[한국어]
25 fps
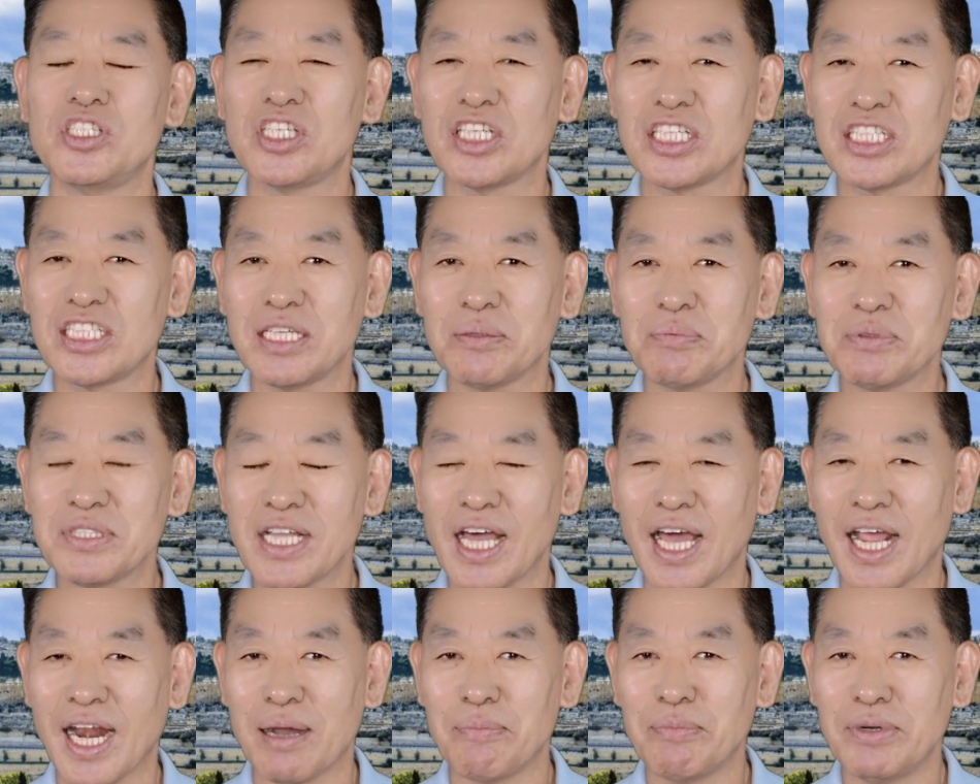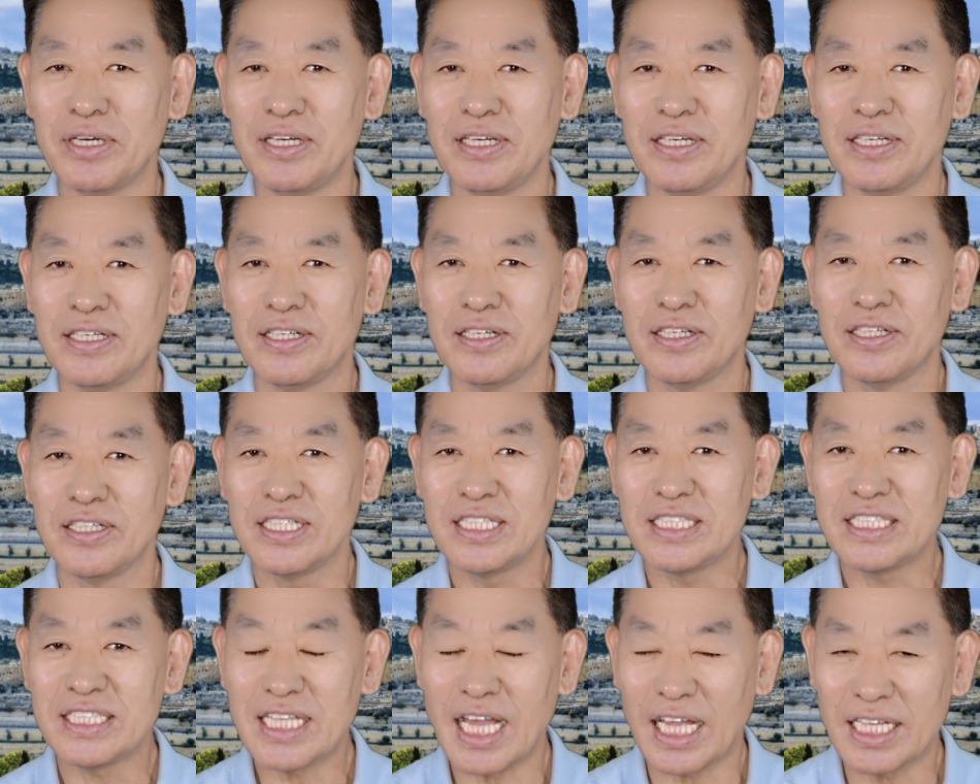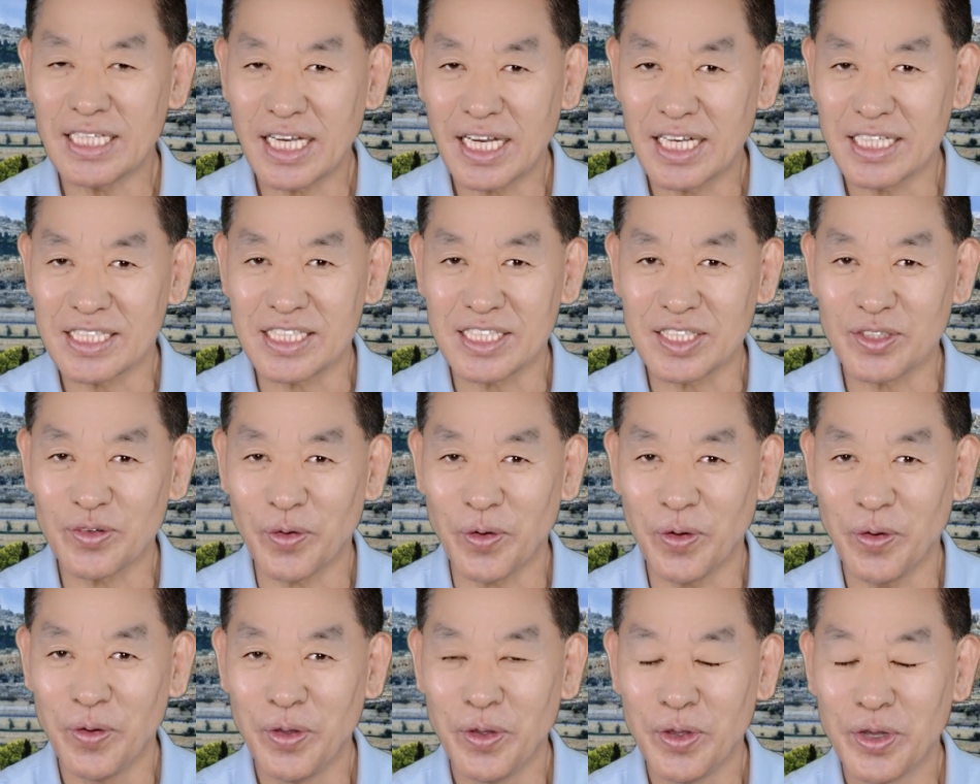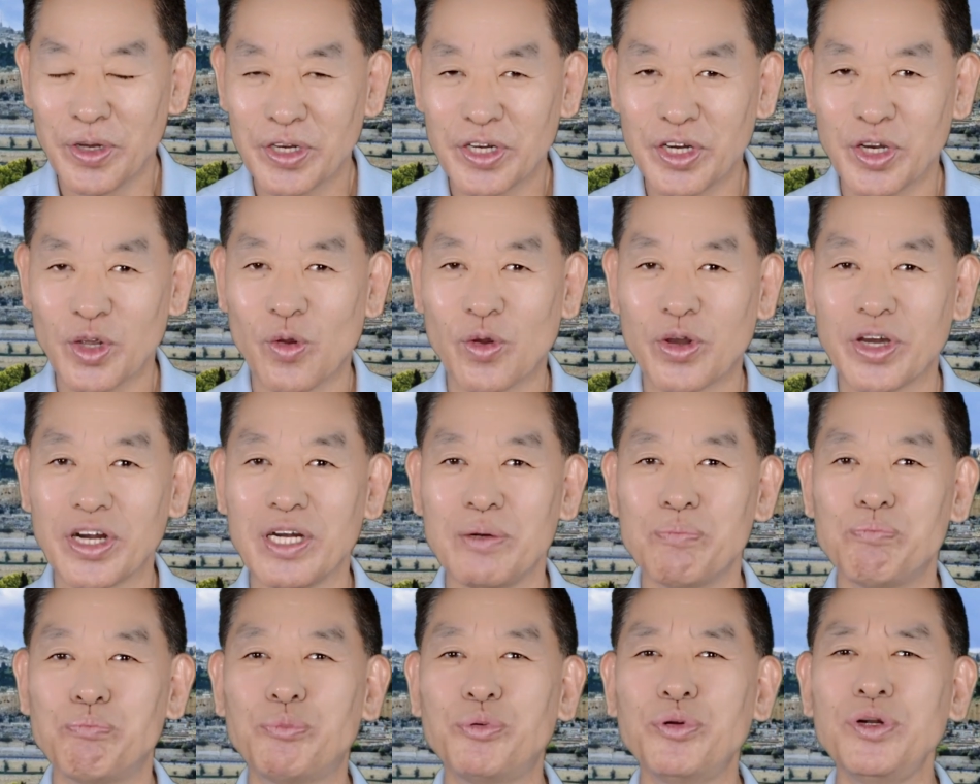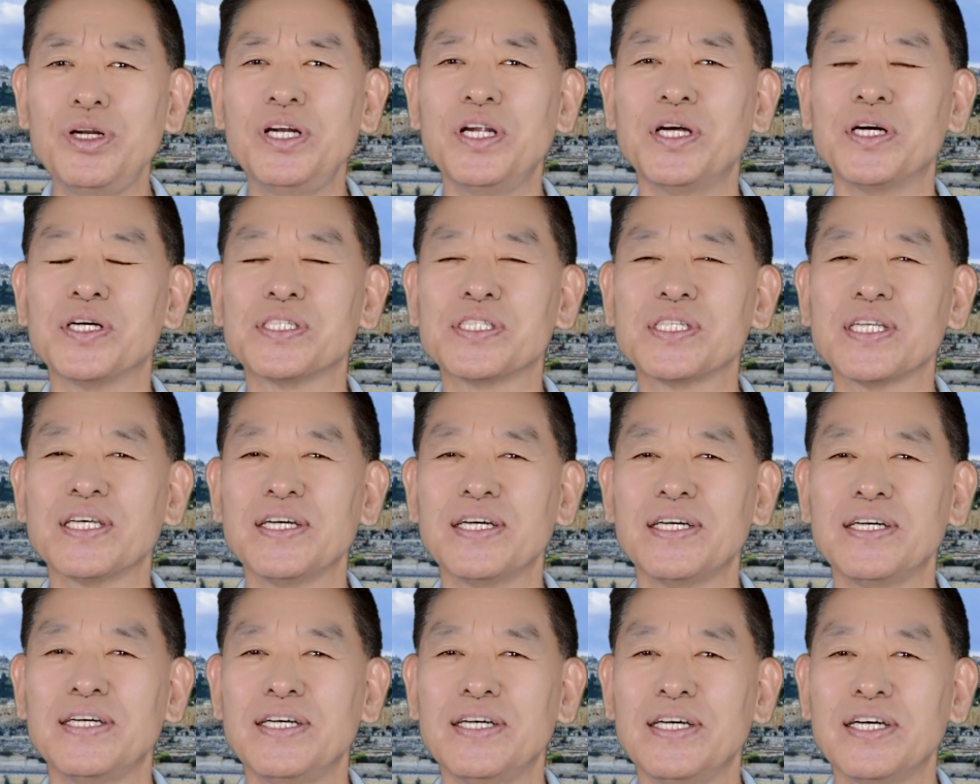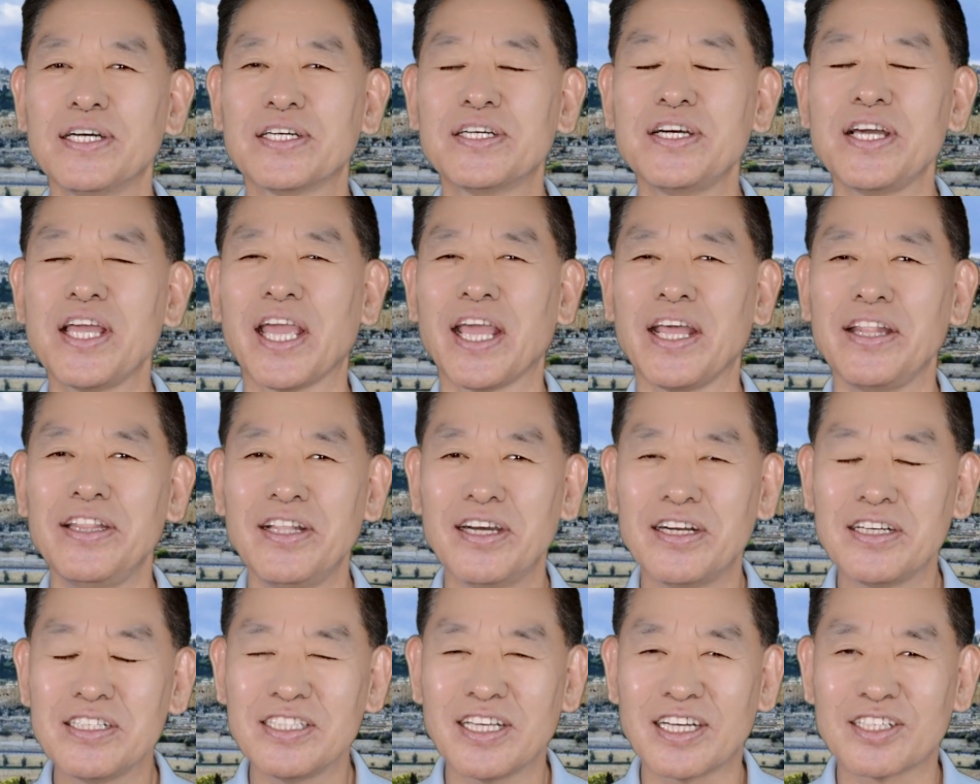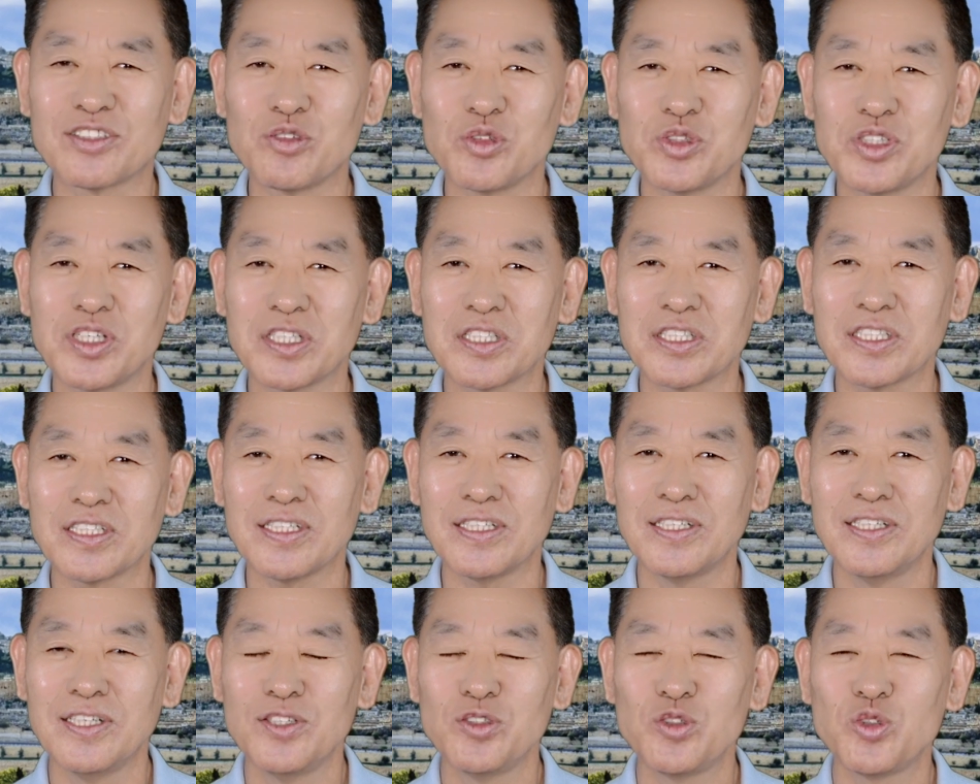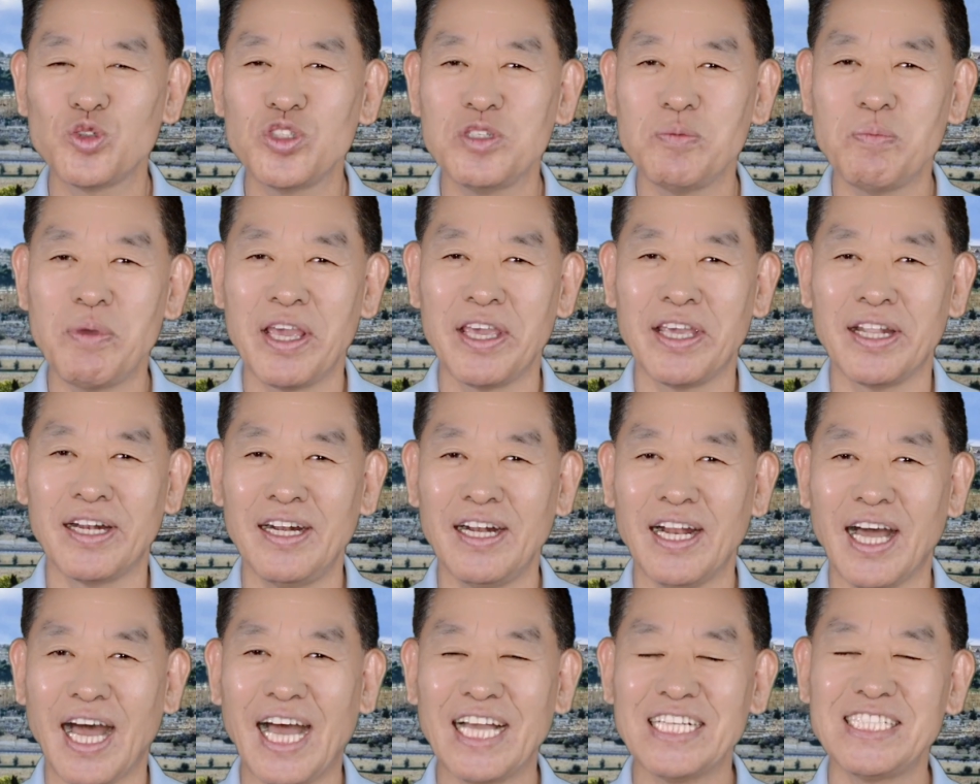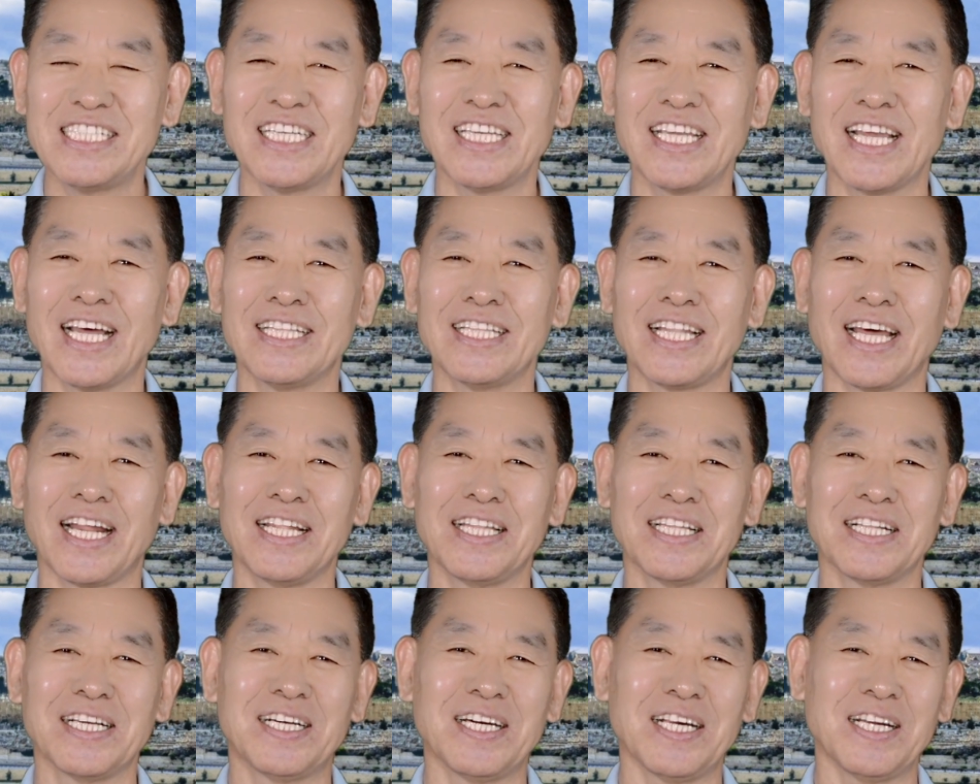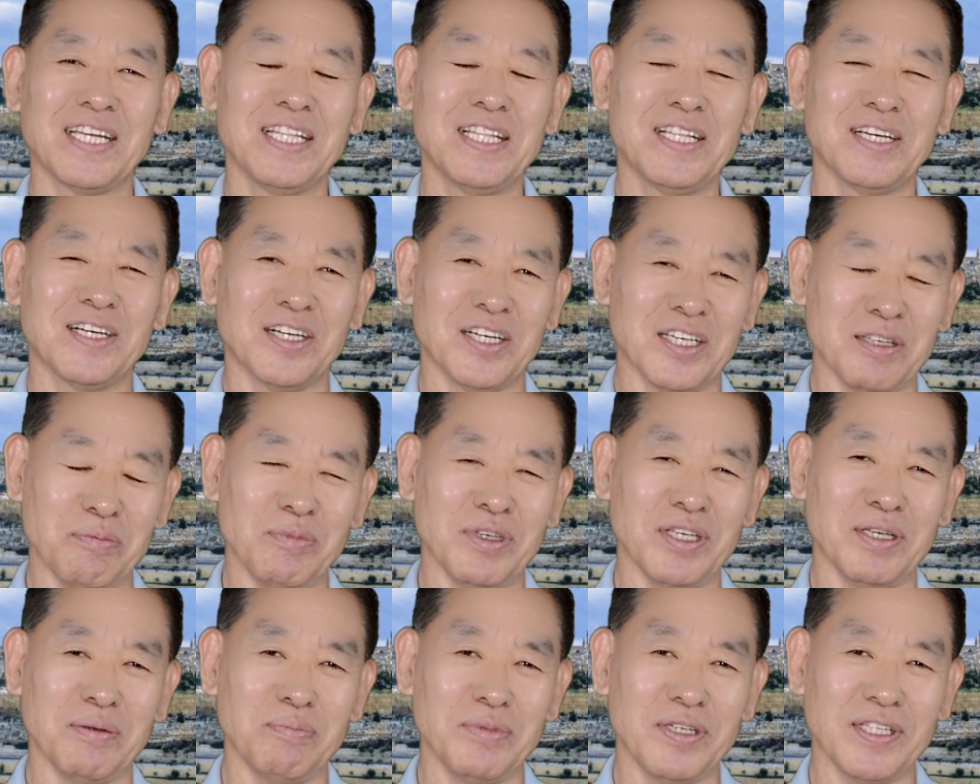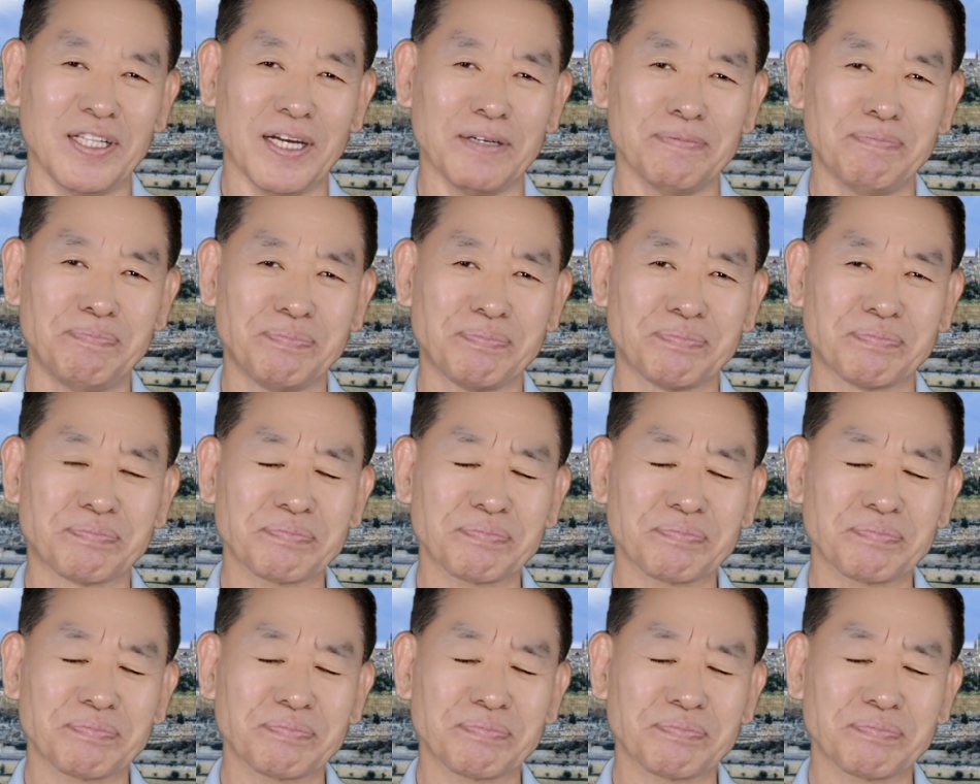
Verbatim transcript: 직접 사람을 찾아가시고 그리고 그를 불러서 그에게 능력 주셔서 주님의 일을 하시게 한다는 그런 의미입니다.